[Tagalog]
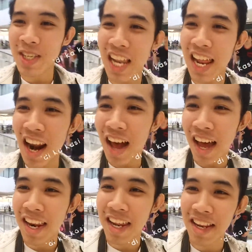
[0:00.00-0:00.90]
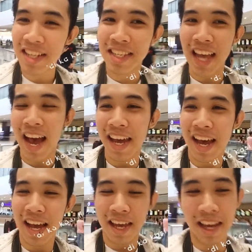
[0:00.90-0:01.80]
sila Rakanen
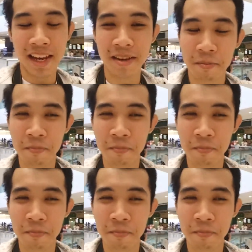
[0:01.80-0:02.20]
Saya and